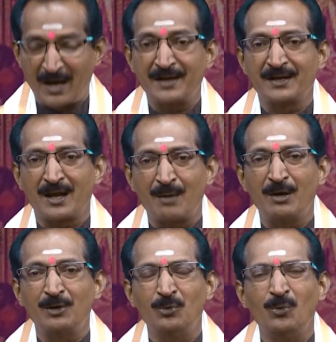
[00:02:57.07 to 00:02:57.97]
ఆయన
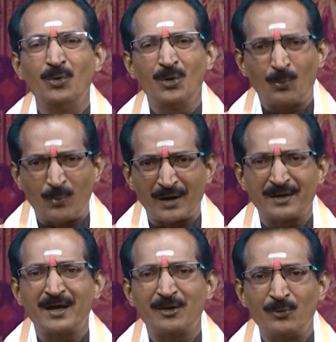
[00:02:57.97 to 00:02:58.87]
నామాలు
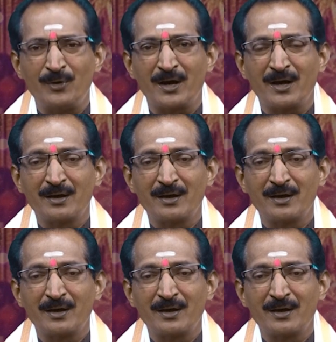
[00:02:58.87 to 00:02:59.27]
ఒకటే రెండా